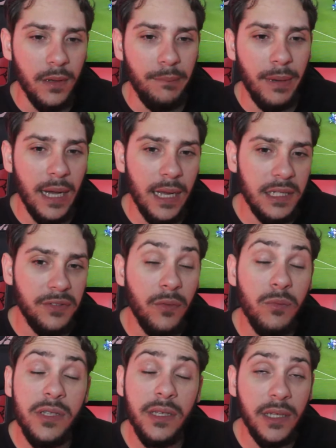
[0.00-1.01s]
Mas
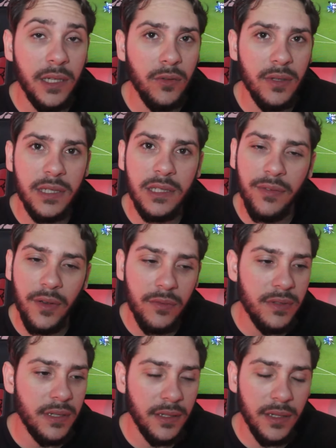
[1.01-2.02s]
vamos seguindo, a gente vai
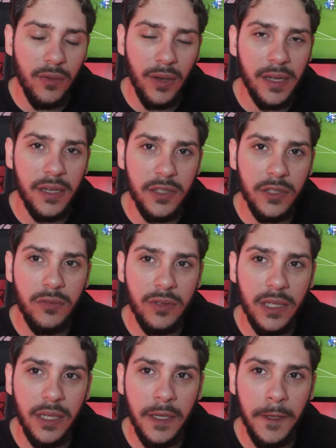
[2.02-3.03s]
conseguir, eu acredito
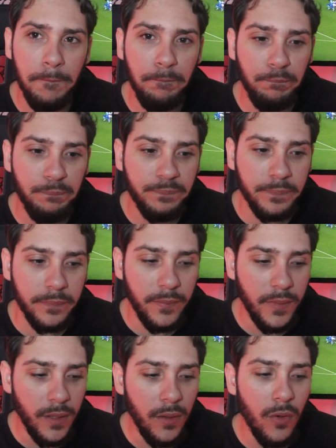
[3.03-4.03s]
que
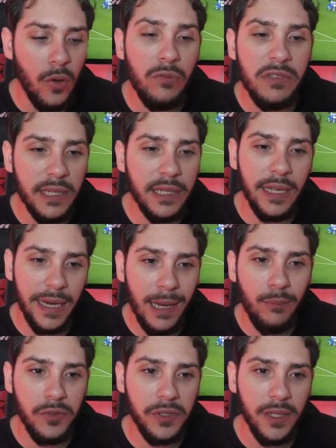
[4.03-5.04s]

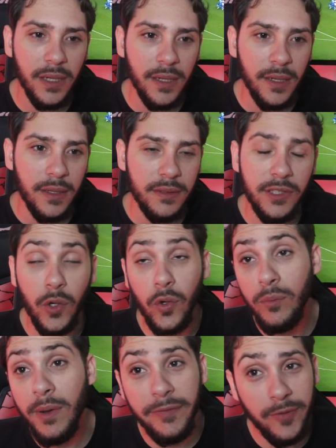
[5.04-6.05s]
conseguiremos de
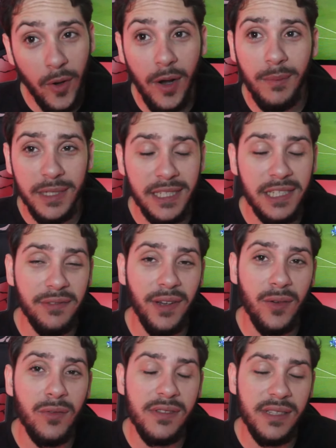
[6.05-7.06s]
alguma forma a gente
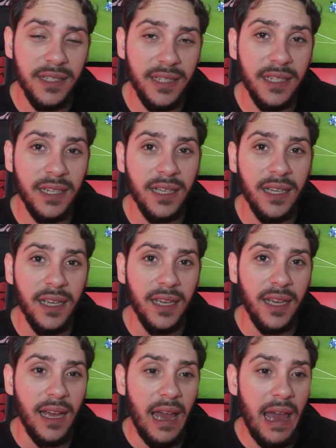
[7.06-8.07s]
vai conseguir,
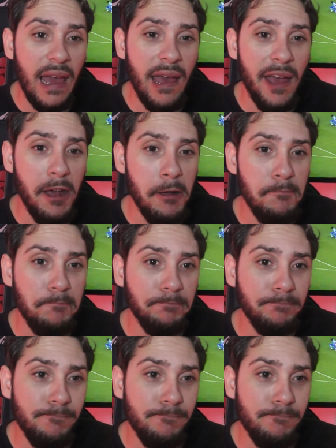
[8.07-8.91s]
é,